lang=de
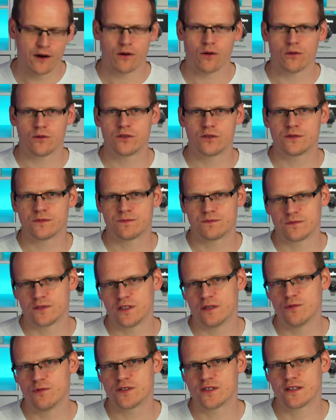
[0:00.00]
und
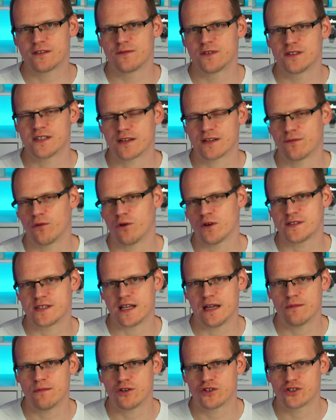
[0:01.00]
Ihr müsst jetzt, wie gesagt, für euch
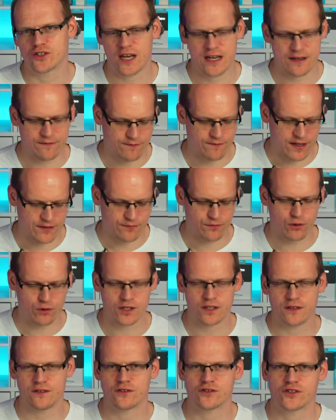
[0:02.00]
selber entscheiden, was für euch
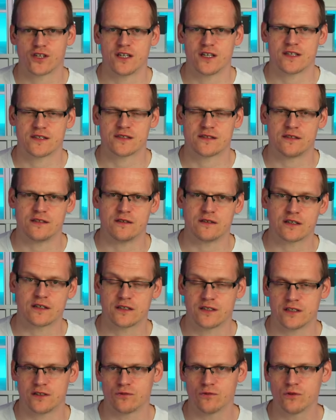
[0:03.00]
an dieser Stelle jetzt die
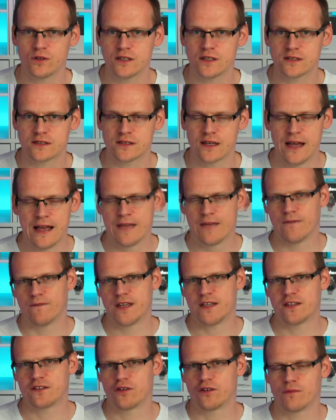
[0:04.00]
richtige Uhr ist.
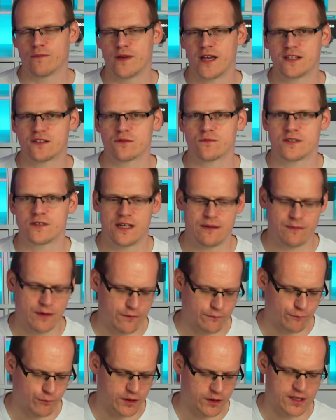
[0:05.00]
Wenn dich noch mehr zum Thema
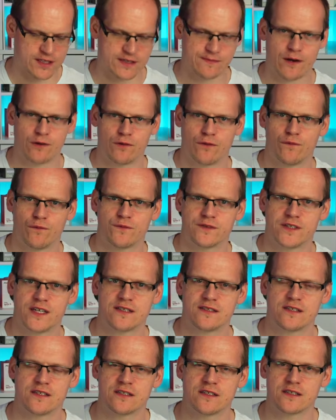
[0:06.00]
Frontrad
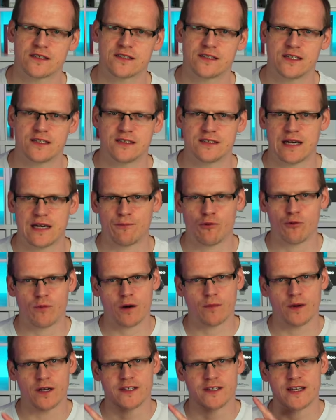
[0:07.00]
265 interessiert, ich habe oben
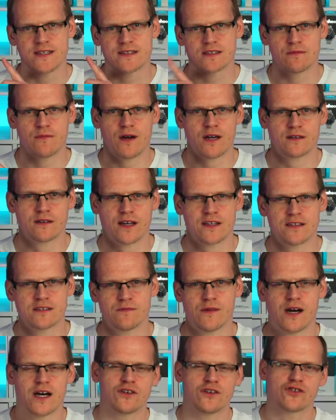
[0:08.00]
auch mal einen Test gemacht, kannst du
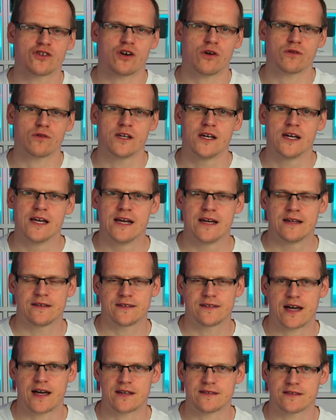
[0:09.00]
mal anschauen.
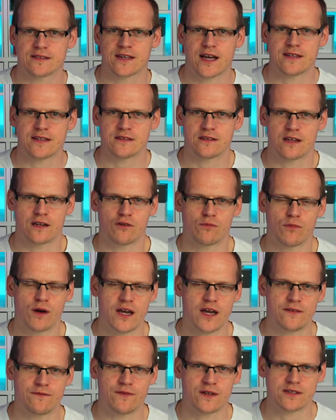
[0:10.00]
Da ist das Ganze dann
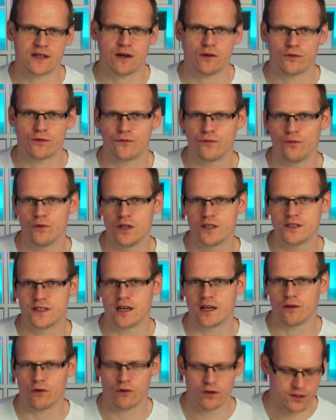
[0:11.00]
nochmal etwas ausführlicher
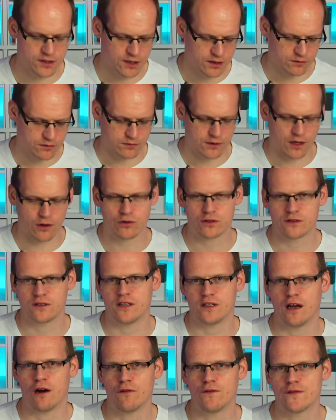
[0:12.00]
erläutert und auch
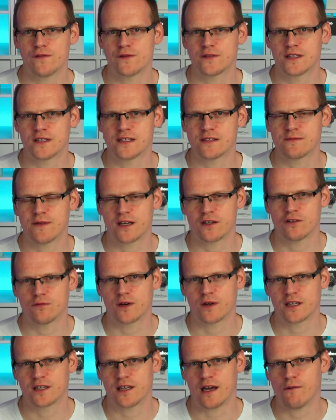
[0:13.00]
die Laufeffizienzwerte
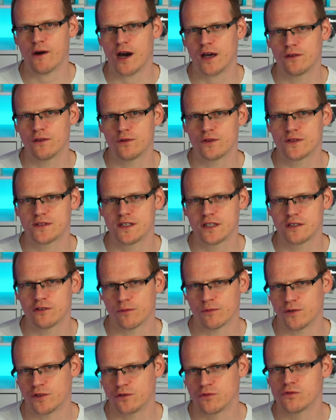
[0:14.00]
nochmal genauer analysiert,
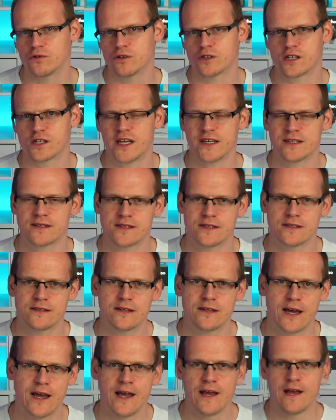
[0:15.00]
ob die gut oder schlecht
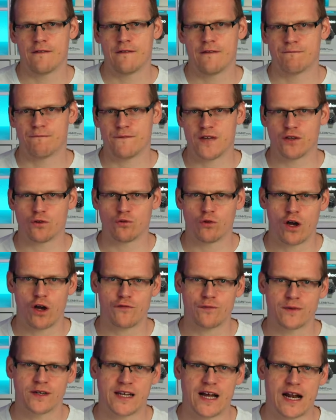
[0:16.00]
sind. Wenn du neu
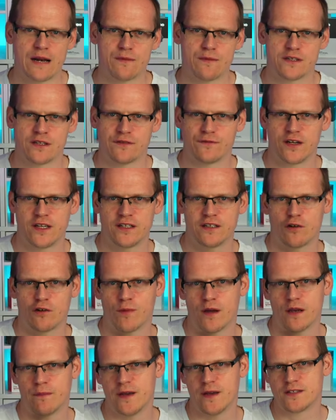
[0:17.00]
auf dem Kanal bist, ich verlinke dir auch
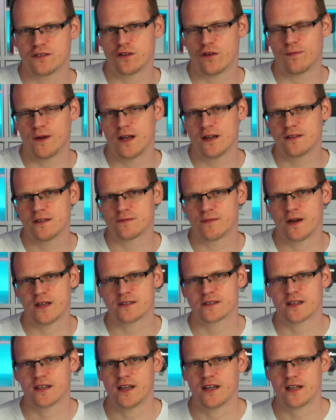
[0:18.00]
meine Best-of-Playlist
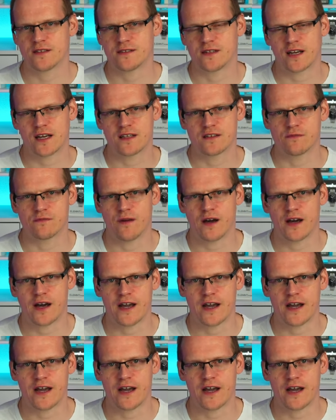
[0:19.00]
meines Kanals, da kannst du mal